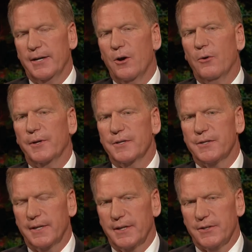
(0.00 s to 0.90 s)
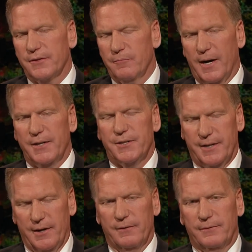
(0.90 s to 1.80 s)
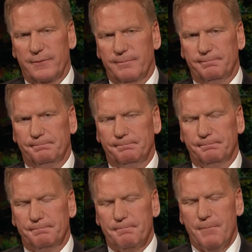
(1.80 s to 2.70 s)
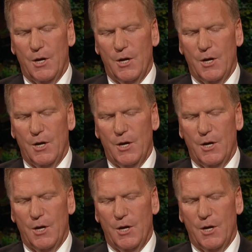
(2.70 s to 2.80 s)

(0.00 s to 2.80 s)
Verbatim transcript: 我确实知道这些事。